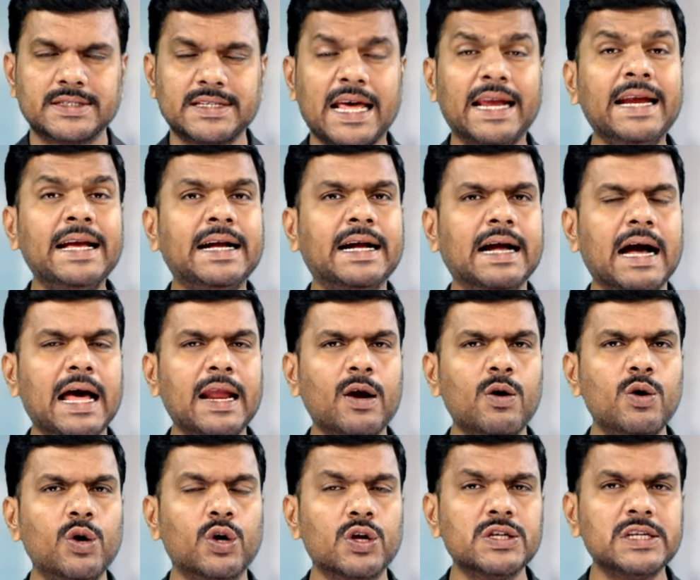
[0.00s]
సరిగ్గా
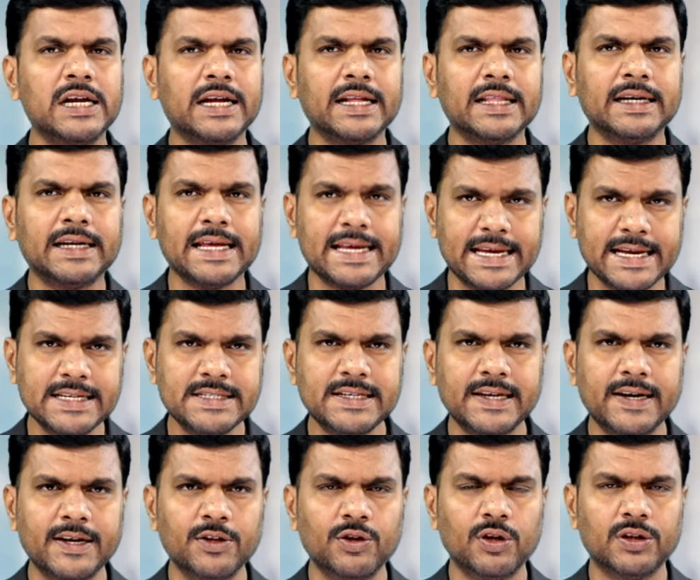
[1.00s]
రెండు రోజుల కిందట ఏం
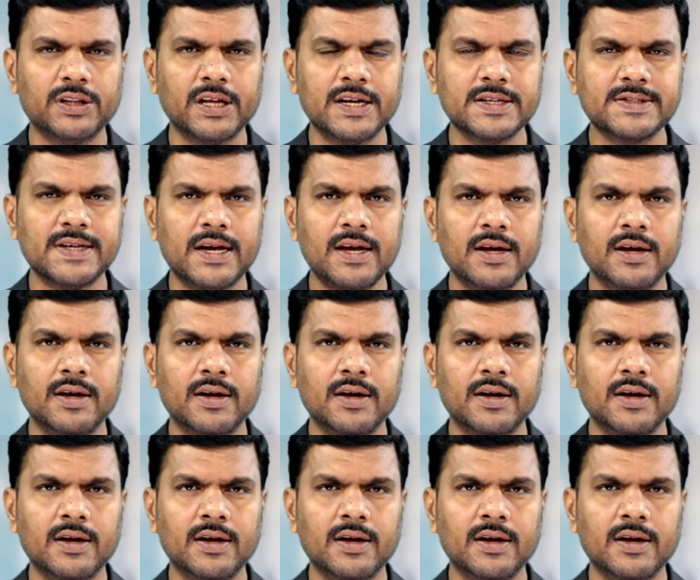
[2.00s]
జరిగిందో తెలుసా